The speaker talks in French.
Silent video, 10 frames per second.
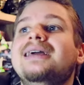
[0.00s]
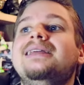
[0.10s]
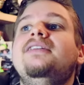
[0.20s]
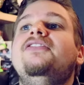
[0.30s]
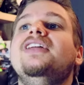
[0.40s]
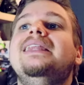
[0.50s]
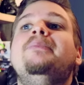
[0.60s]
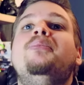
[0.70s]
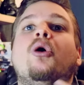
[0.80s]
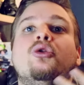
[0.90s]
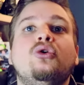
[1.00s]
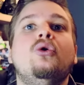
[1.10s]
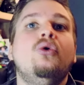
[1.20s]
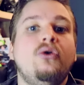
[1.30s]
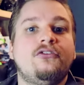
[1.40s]
qui fait des plans de
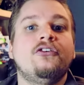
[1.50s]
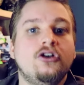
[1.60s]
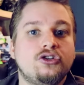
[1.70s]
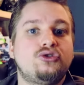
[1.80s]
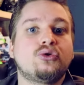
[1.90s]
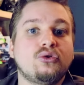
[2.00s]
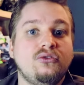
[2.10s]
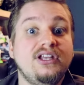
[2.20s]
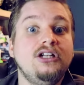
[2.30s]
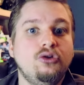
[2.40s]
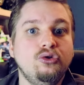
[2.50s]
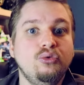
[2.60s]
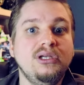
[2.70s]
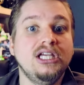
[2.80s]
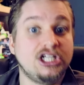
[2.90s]
ouf sur une ville de
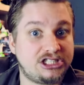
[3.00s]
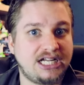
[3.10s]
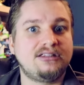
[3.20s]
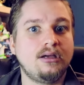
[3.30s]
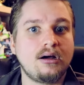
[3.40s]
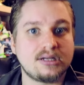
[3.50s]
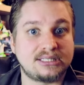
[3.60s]
nuit. J'adore